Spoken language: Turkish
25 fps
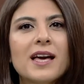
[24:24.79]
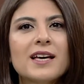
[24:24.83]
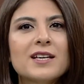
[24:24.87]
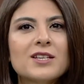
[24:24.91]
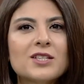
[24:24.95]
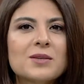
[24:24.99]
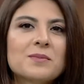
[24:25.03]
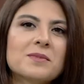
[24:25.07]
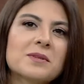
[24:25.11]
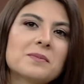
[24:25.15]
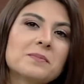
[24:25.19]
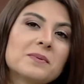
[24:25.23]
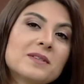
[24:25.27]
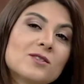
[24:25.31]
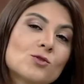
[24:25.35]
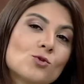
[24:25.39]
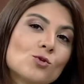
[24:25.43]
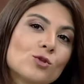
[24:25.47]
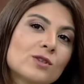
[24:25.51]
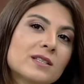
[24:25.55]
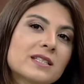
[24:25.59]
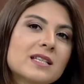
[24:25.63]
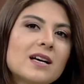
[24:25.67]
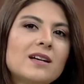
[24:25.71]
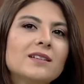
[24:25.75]
Şimdi biz
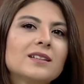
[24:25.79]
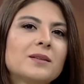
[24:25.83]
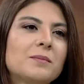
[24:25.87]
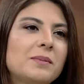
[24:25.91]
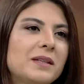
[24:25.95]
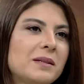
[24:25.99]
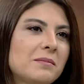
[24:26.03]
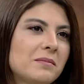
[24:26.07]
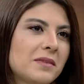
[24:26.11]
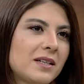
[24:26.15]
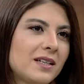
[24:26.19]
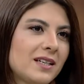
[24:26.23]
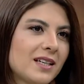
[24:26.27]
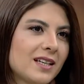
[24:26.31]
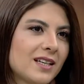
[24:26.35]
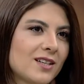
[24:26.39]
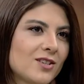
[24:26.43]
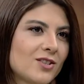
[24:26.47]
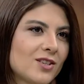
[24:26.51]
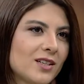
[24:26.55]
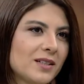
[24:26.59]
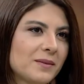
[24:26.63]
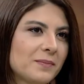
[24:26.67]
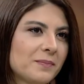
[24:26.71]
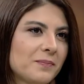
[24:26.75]
çünkü sağlık bilimlerine
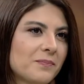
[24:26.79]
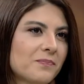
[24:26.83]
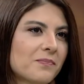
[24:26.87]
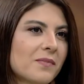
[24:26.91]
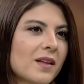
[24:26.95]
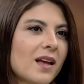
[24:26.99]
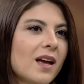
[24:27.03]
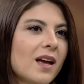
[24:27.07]
geçelim. Evet.